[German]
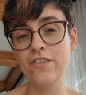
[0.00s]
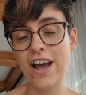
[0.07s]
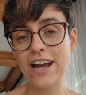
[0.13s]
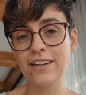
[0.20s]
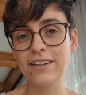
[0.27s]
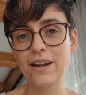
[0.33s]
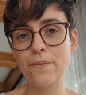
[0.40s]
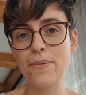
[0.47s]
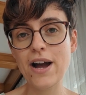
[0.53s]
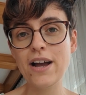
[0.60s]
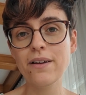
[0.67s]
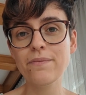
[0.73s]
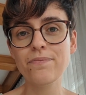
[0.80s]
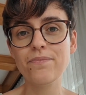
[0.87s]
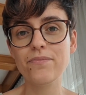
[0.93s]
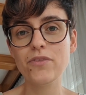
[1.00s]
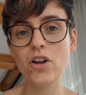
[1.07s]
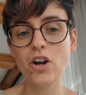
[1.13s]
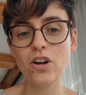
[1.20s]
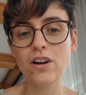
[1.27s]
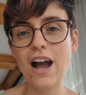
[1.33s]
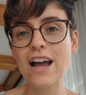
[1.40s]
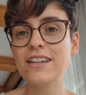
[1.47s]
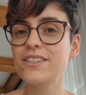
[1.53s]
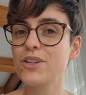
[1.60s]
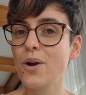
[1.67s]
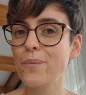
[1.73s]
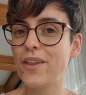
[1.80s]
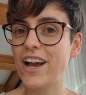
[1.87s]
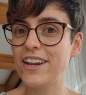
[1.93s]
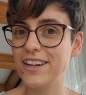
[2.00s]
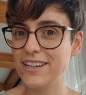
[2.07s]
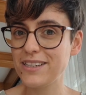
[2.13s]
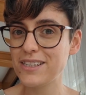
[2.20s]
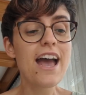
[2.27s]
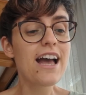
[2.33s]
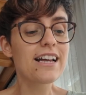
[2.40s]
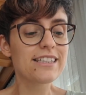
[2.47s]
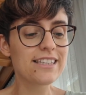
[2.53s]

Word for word: werden dabei, doch alles kommt anders.